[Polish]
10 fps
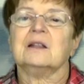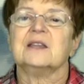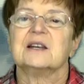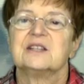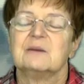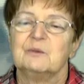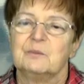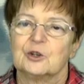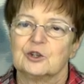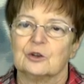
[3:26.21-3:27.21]
Na samym
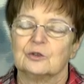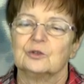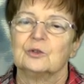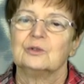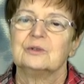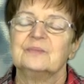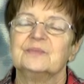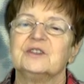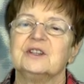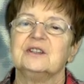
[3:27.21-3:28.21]
początku,
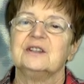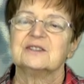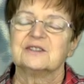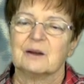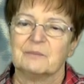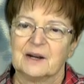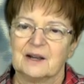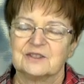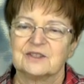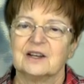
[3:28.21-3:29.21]
kiedy jest ta
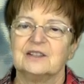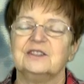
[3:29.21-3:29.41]
praca,